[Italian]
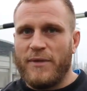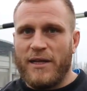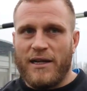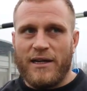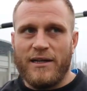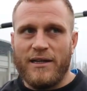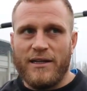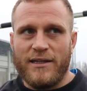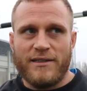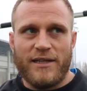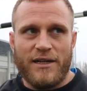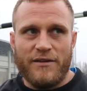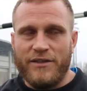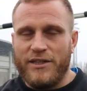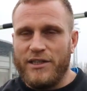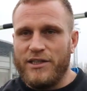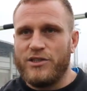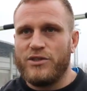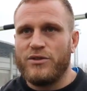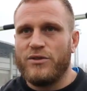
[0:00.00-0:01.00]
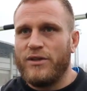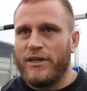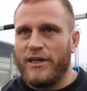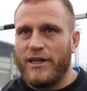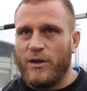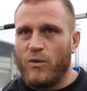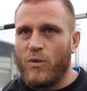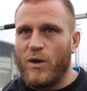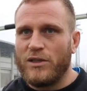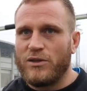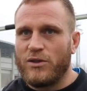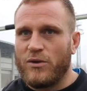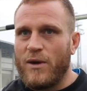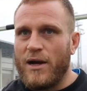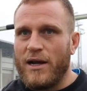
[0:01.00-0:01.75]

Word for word: per Treviso e i quattro